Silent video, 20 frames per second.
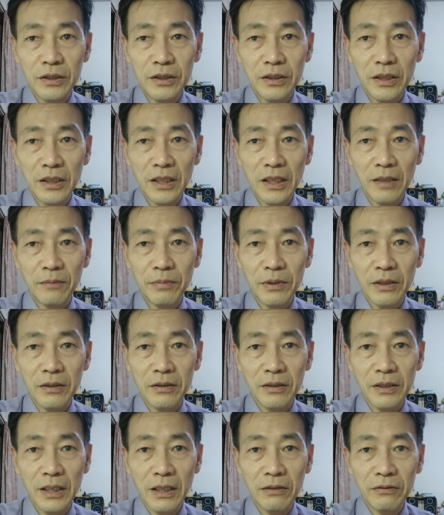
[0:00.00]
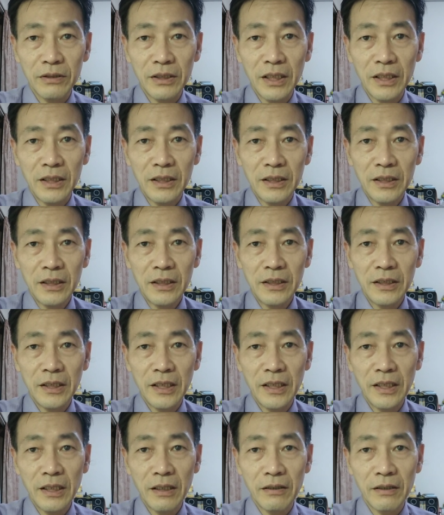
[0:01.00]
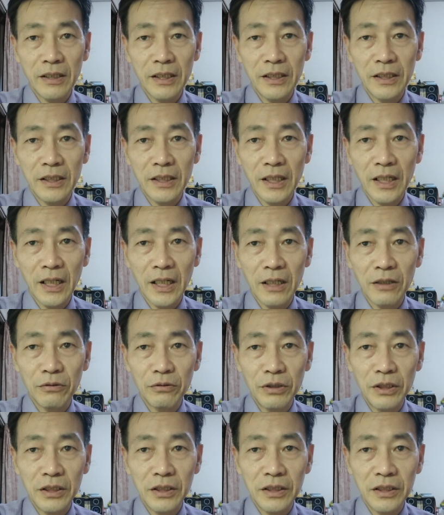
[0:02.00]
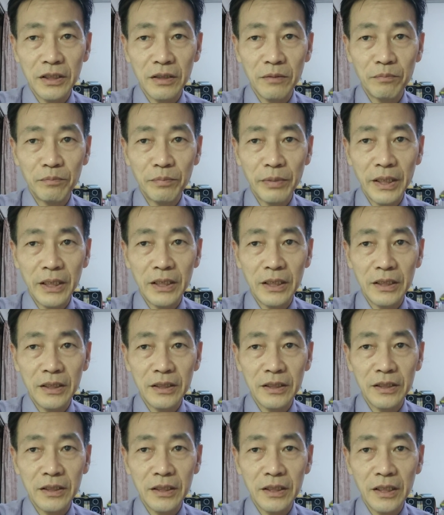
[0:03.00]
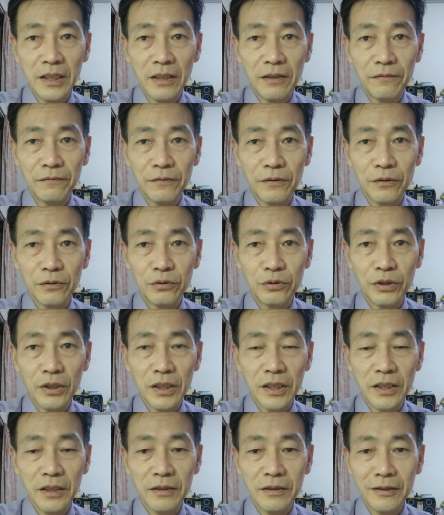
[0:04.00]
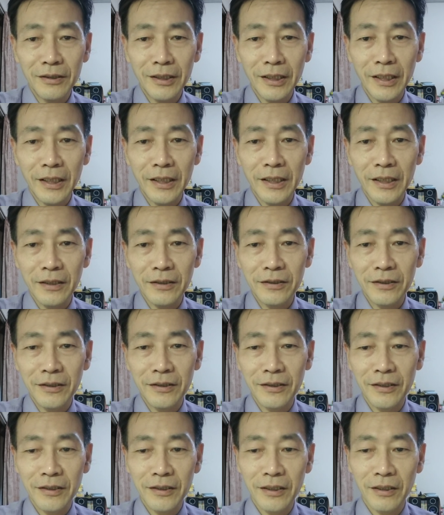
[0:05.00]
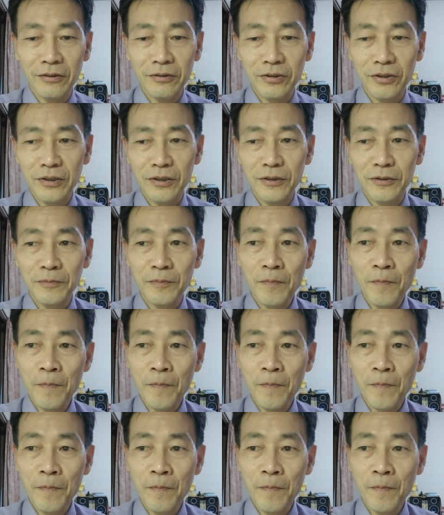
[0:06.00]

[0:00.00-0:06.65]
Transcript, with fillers: 这代表老天也要给你的好运已经被你自己给否决了。太阳圣德导师，